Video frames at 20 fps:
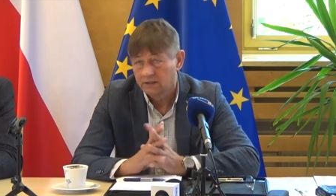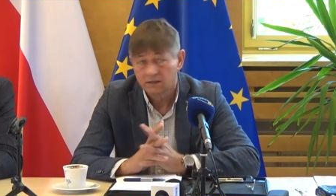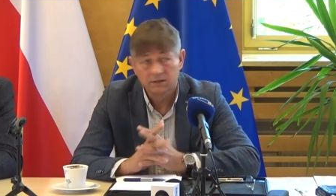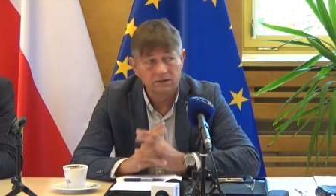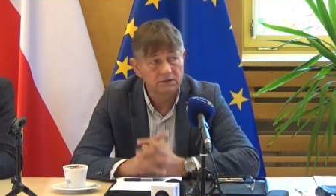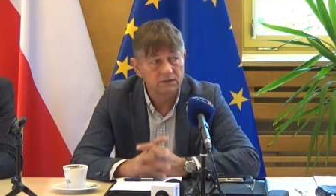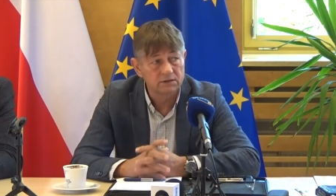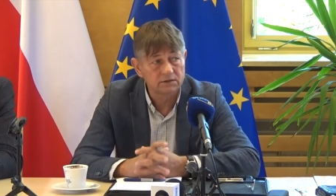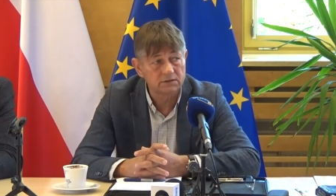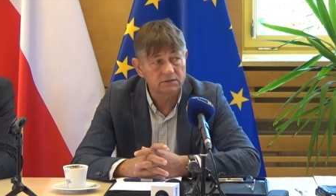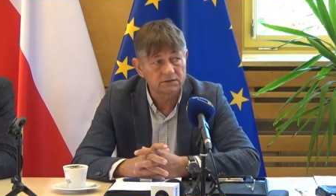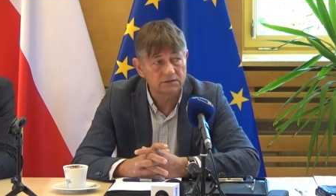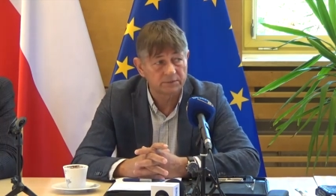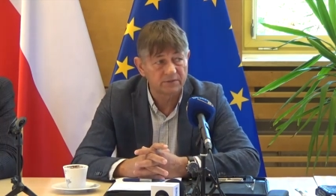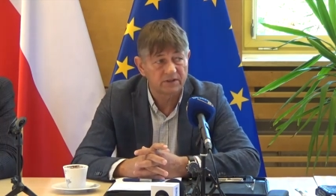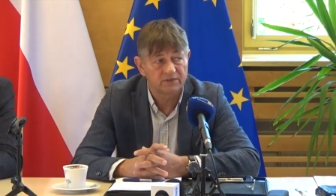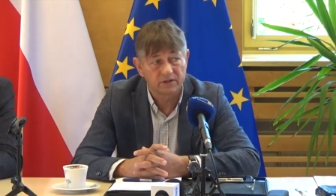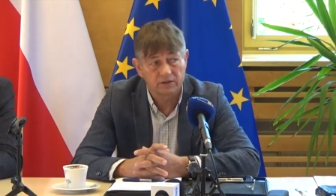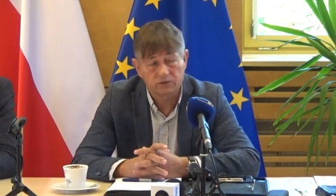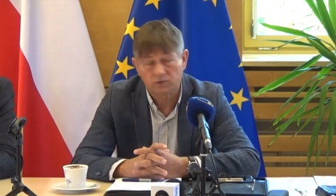Y,
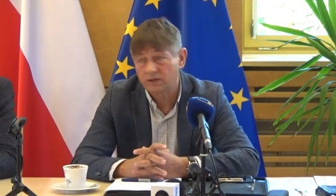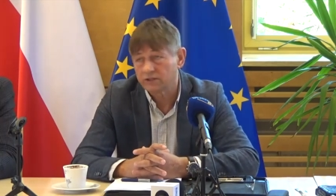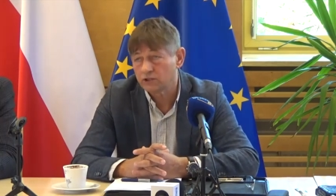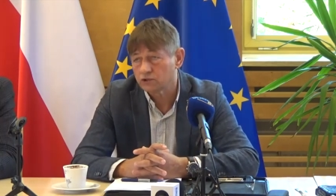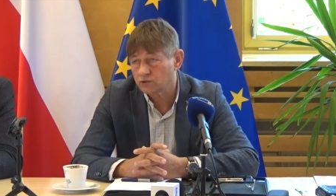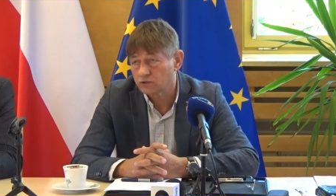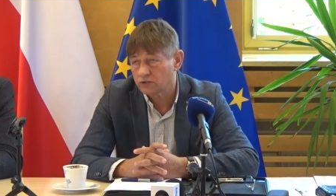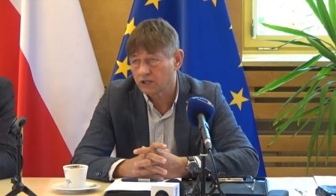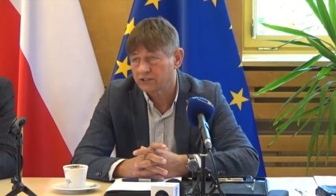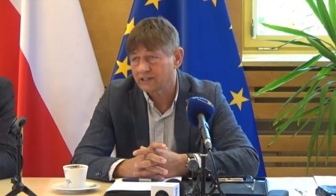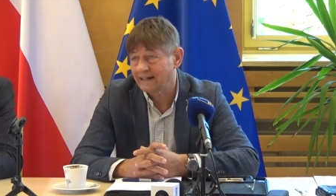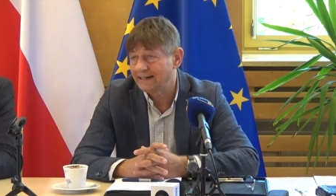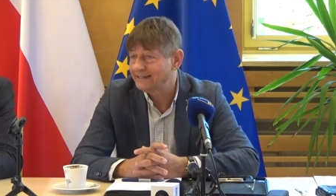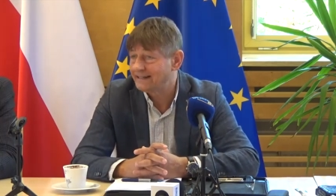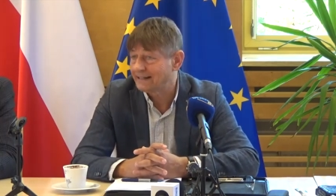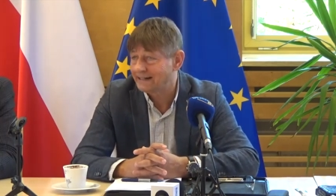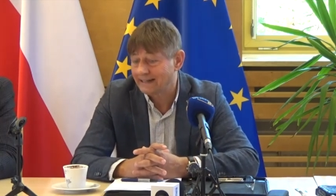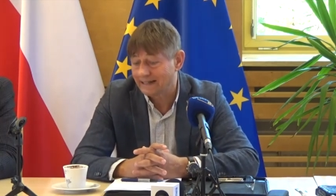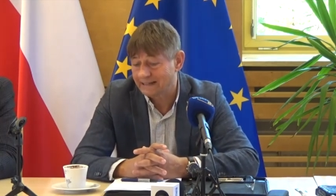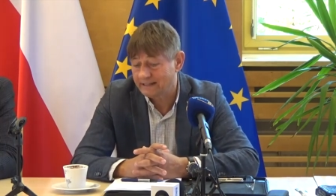żeby ewentualnie szukać
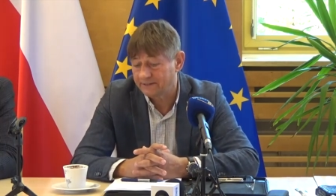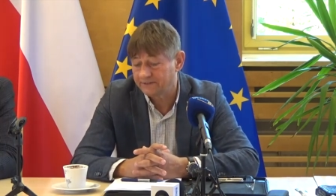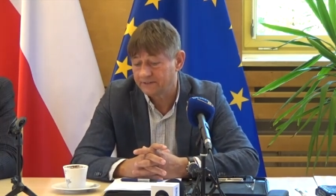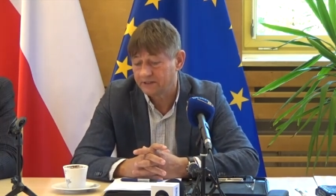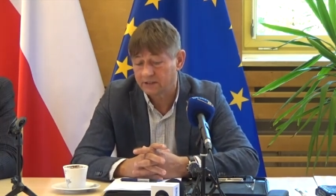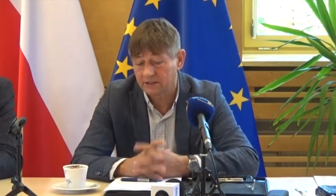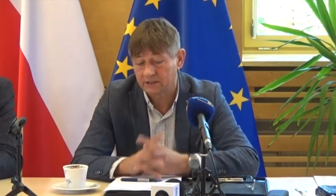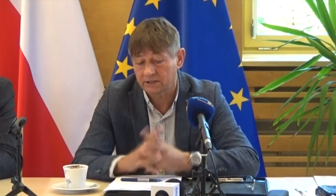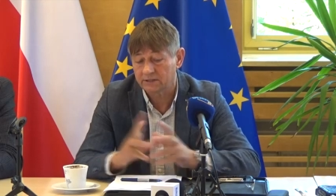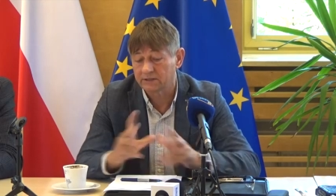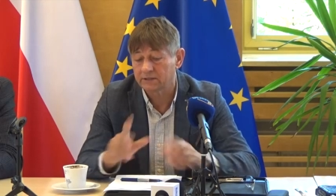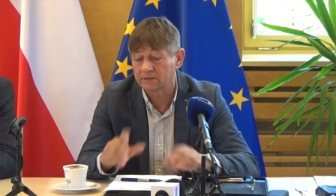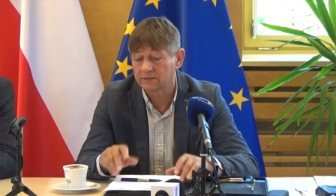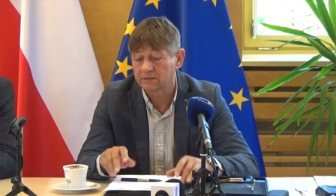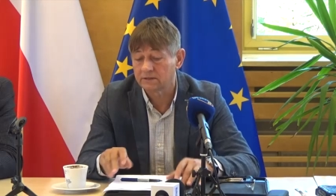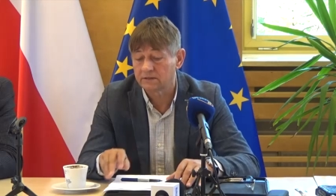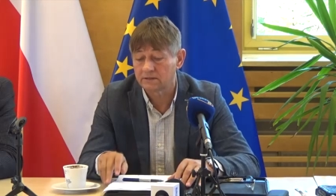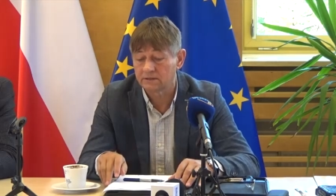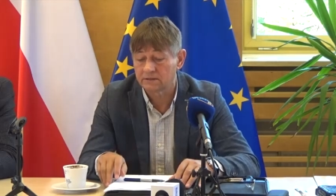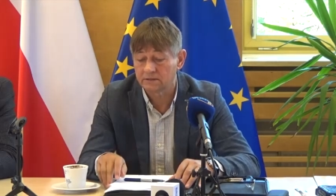alternatywnych
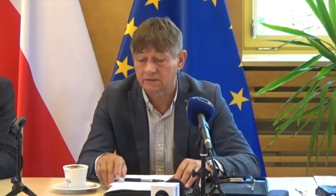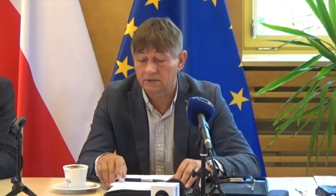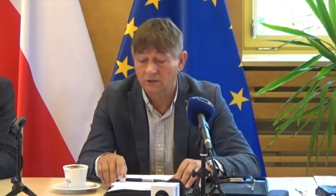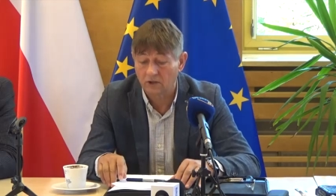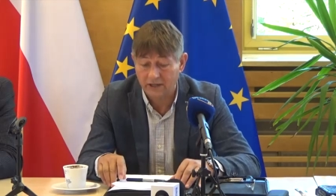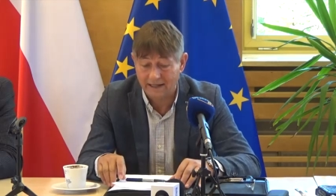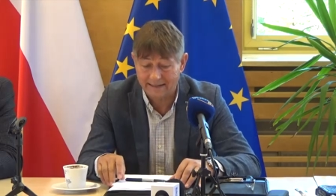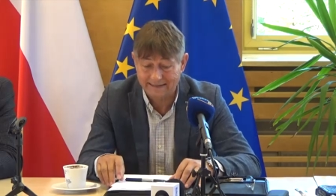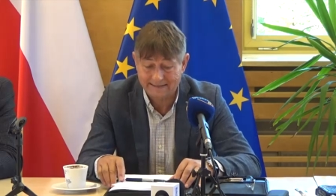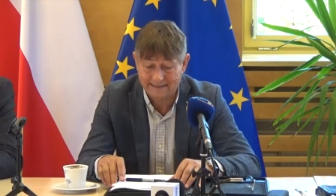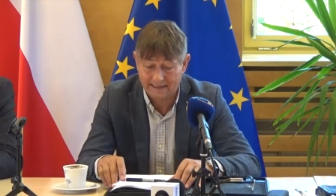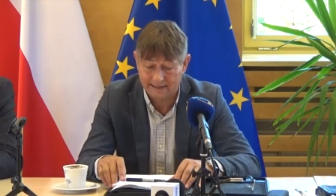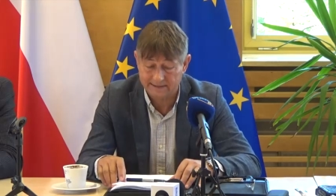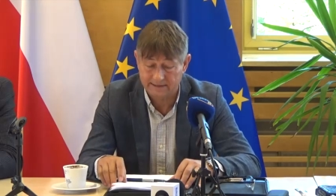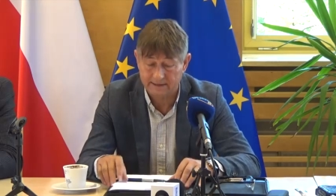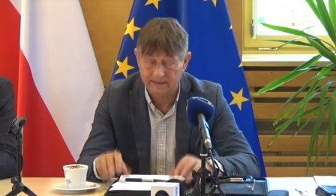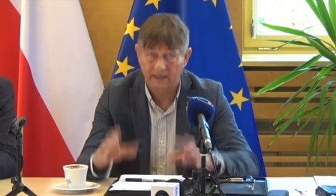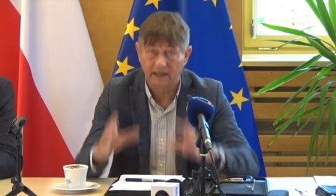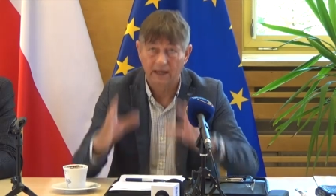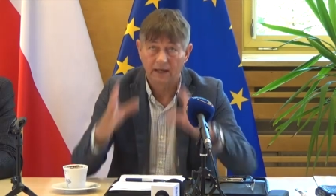y,
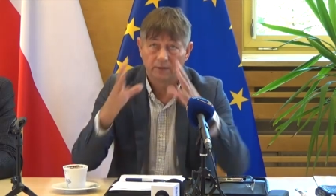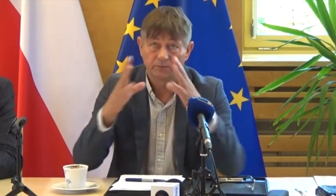lokalizacji.